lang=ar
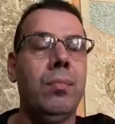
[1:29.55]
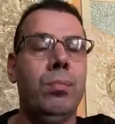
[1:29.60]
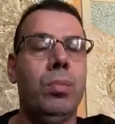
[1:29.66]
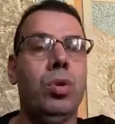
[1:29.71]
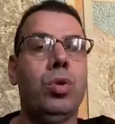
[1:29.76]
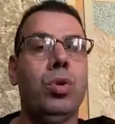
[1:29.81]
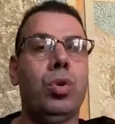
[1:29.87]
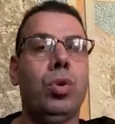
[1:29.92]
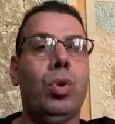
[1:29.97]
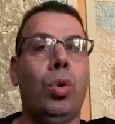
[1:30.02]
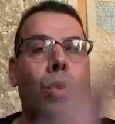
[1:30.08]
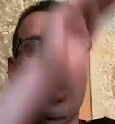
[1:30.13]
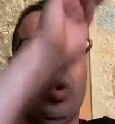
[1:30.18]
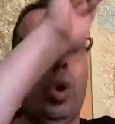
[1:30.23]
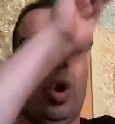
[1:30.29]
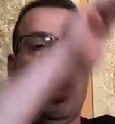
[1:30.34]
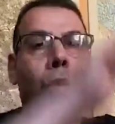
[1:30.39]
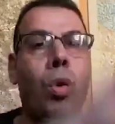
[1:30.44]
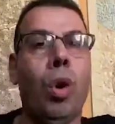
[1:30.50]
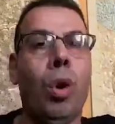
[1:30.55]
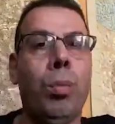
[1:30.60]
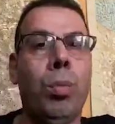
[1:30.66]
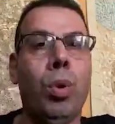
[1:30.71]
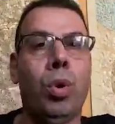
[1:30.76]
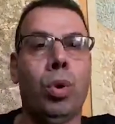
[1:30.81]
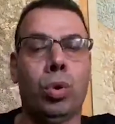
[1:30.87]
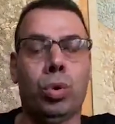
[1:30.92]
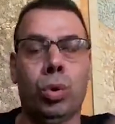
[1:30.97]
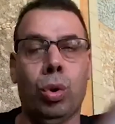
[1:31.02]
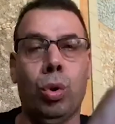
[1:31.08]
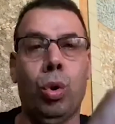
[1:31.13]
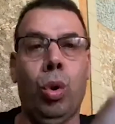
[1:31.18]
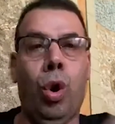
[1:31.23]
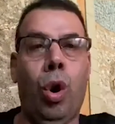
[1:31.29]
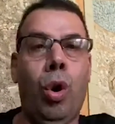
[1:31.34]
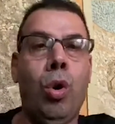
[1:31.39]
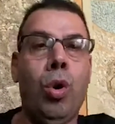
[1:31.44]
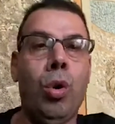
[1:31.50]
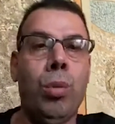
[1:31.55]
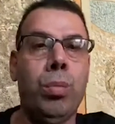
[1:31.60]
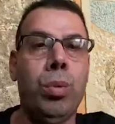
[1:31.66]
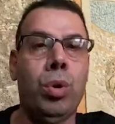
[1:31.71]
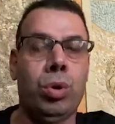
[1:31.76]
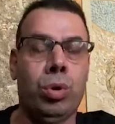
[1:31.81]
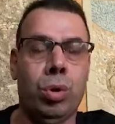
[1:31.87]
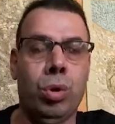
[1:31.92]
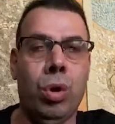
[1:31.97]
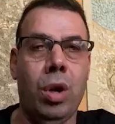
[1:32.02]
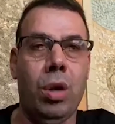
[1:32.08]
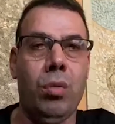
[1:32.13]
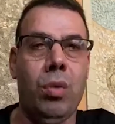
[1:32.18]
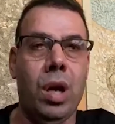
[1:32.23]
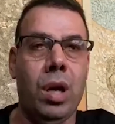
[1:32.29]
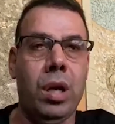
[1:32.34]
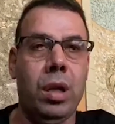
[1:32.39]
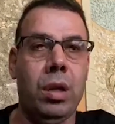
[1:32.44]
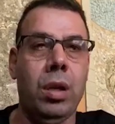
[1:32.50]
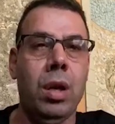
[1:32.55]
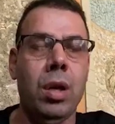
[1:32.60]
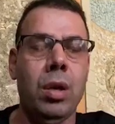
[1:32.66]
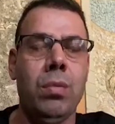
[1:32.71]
بده طلوع وهبوط طلوع وهبوط طول الوقت